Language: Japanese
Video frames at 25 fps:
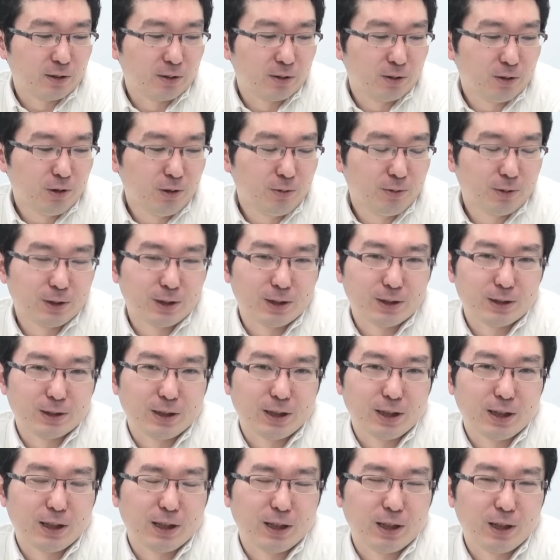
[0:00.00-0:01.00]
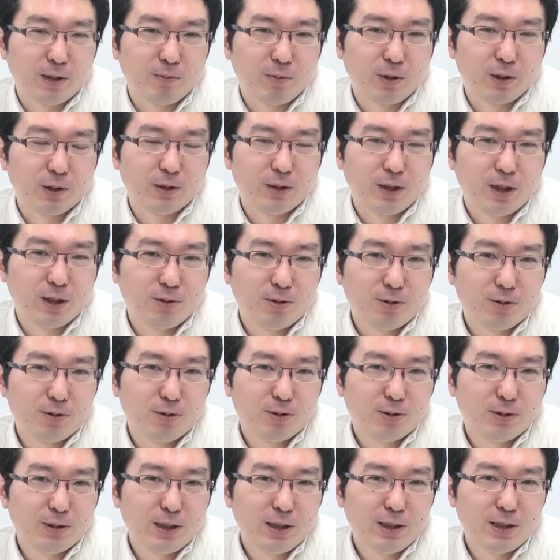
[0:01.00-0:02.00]
どうもですねやっぱりネット
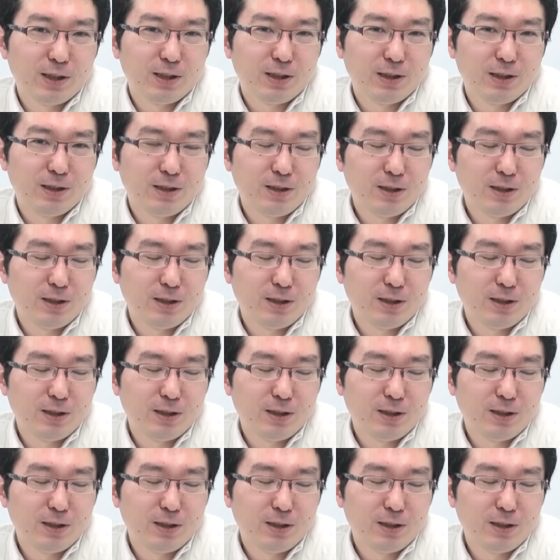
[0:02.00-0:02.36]
上で